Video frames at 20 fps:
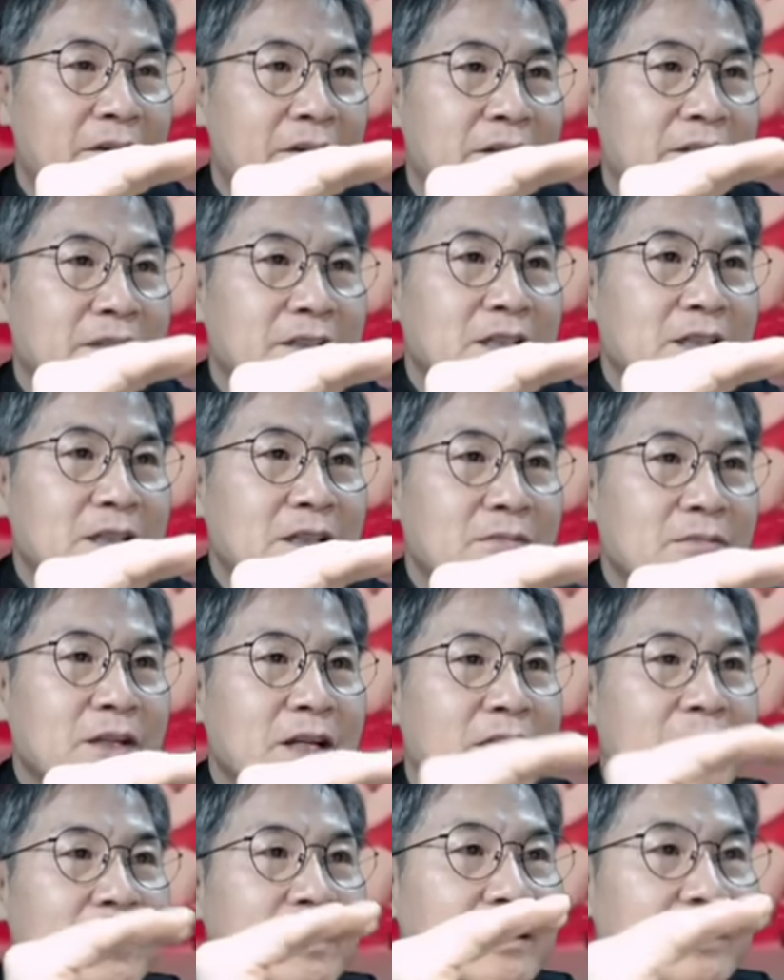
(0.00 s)
그렇기 때문에
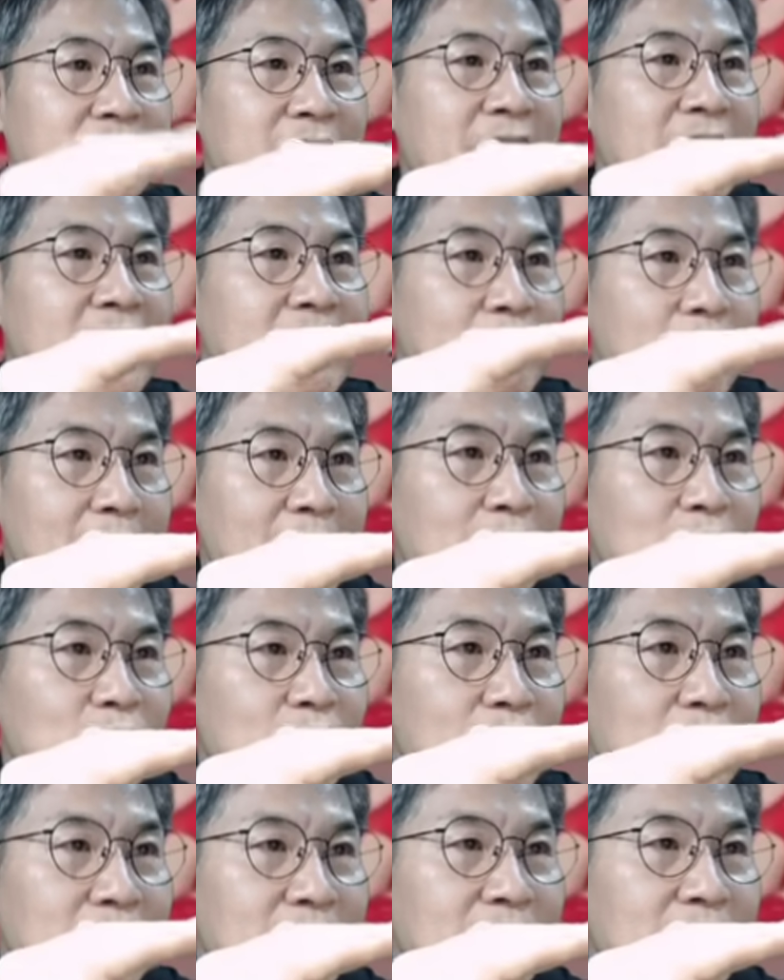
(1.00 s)
내일 방송
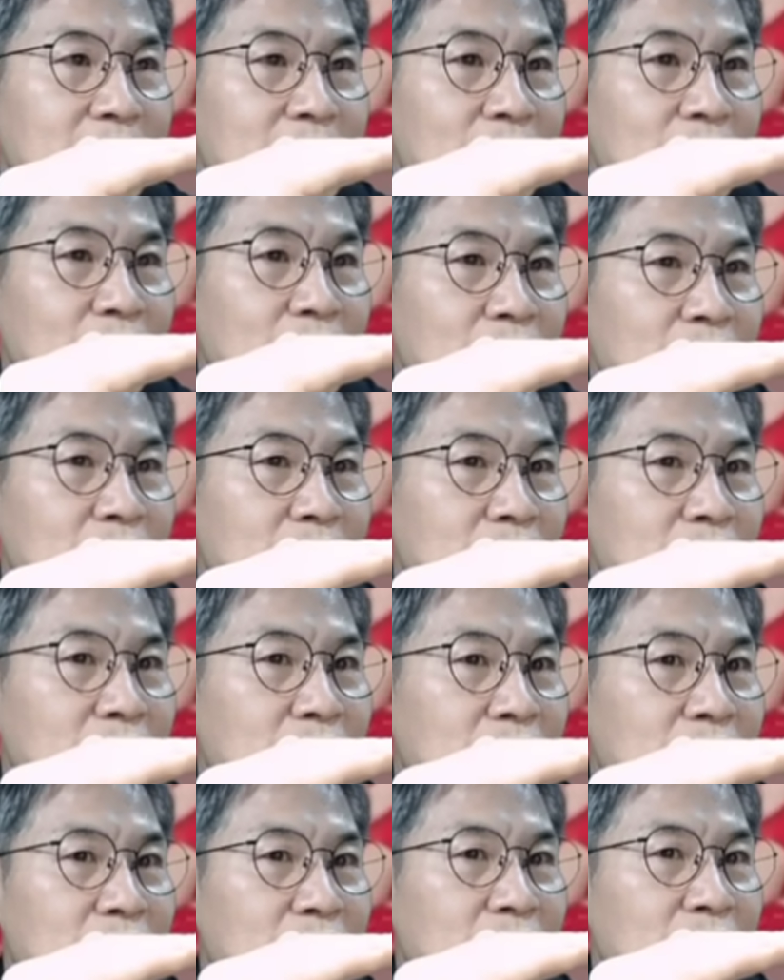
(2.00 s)
같은 경우는
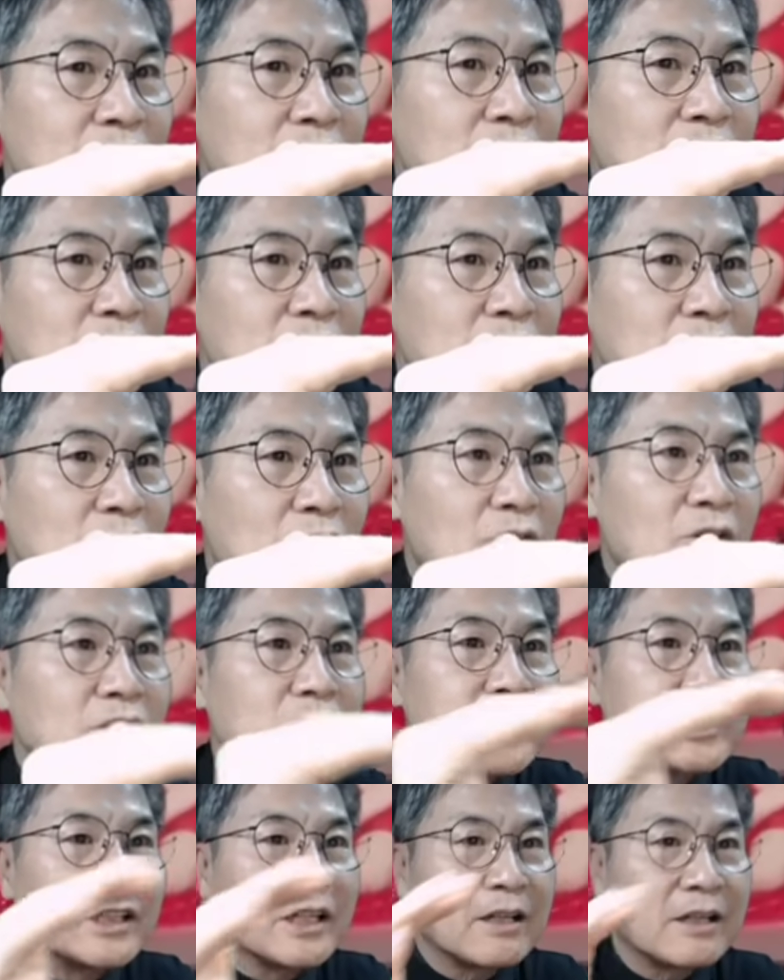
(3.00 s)
더
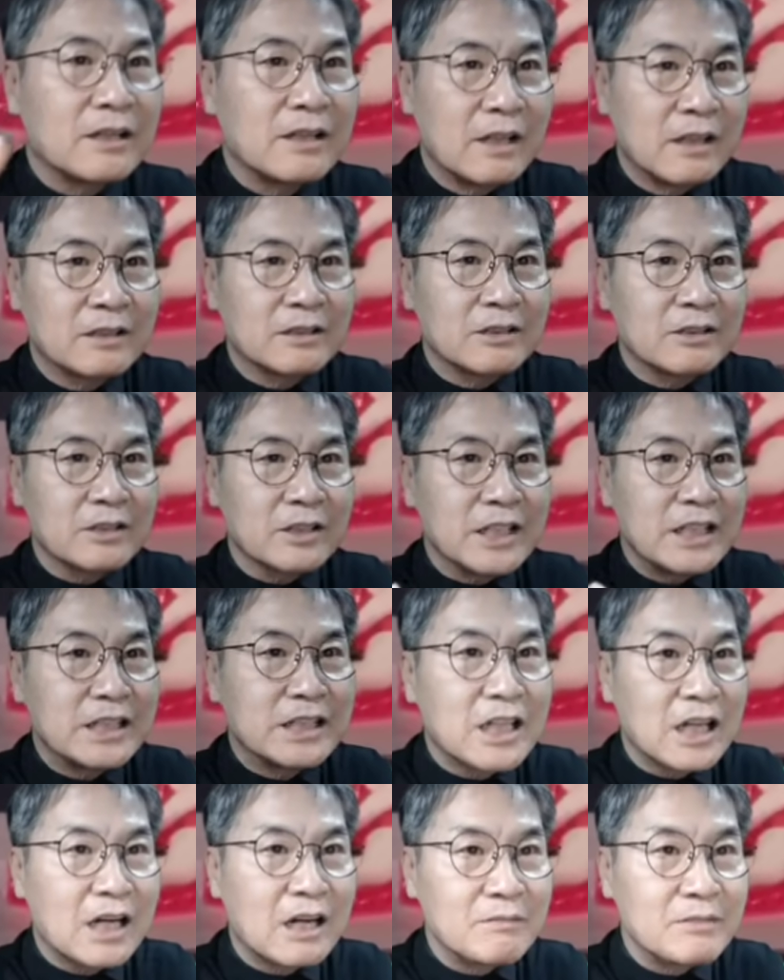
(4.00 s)
이제 예를 들어서
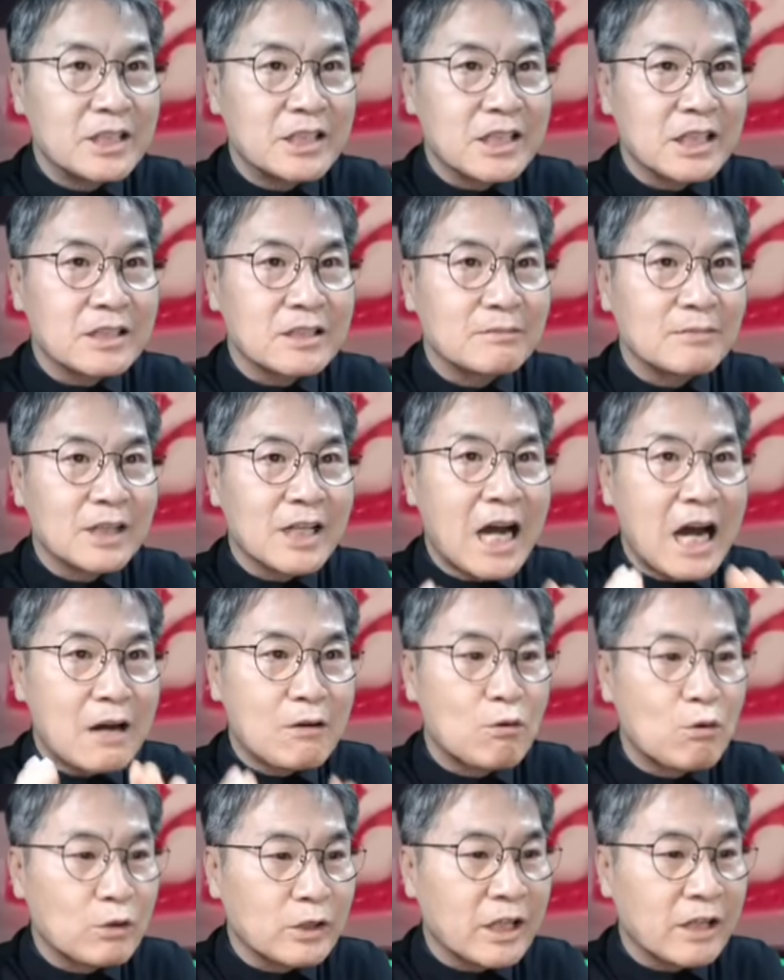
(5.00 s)
긴장감이 있지 않습니까?
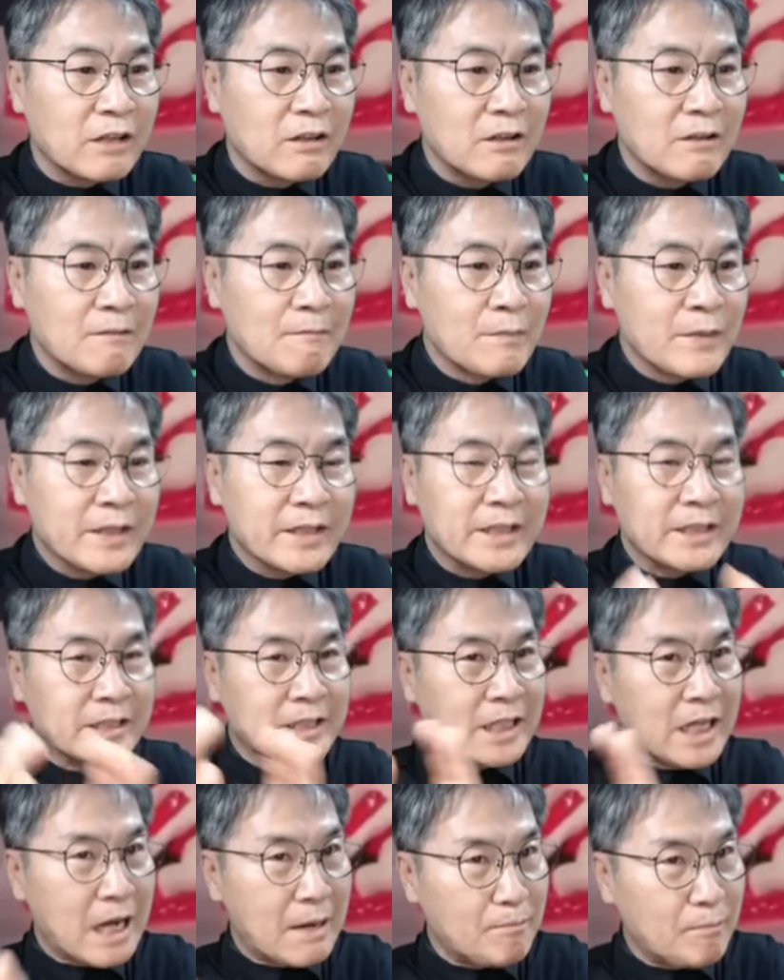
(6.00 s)
한국 대결
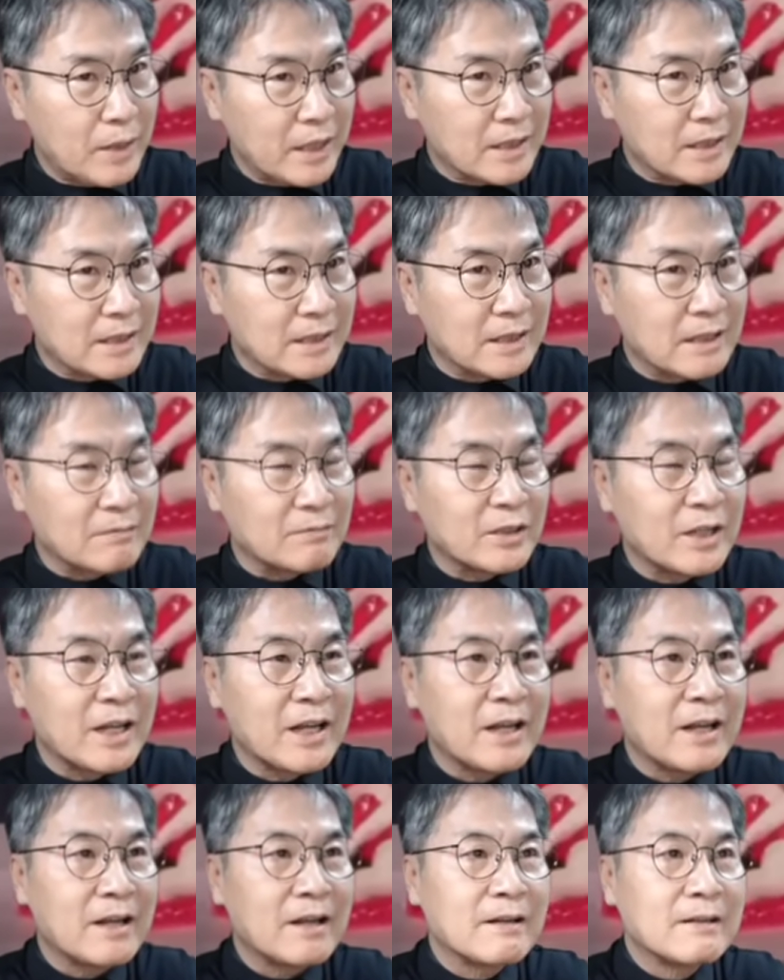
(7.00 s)
뒤지게 한 판이기
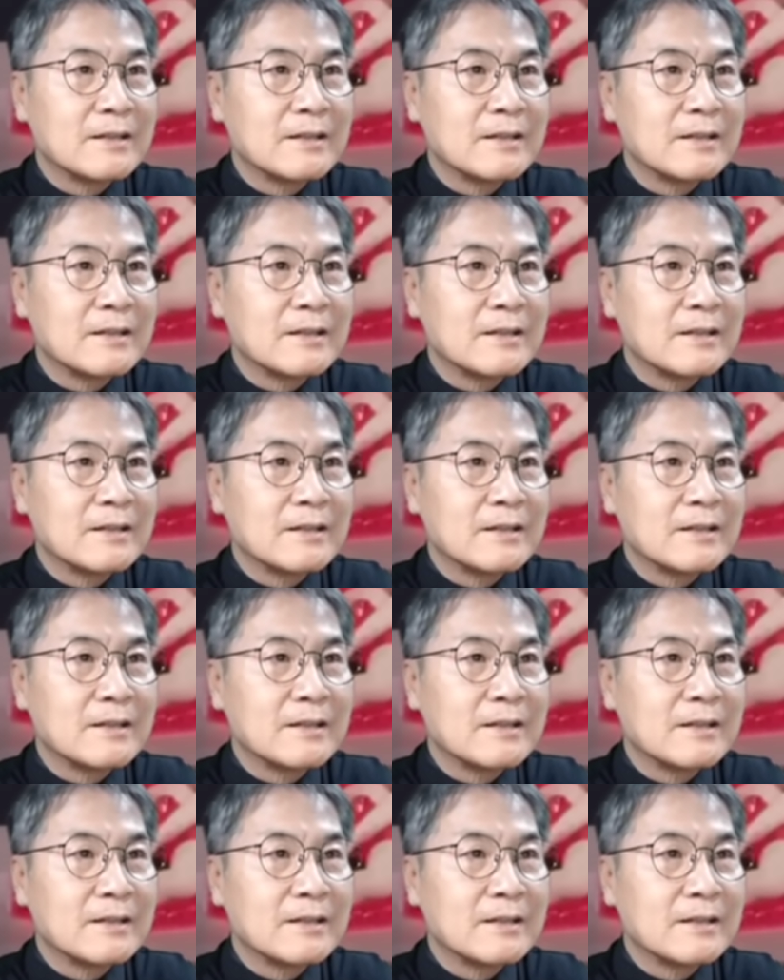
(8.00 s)
때문에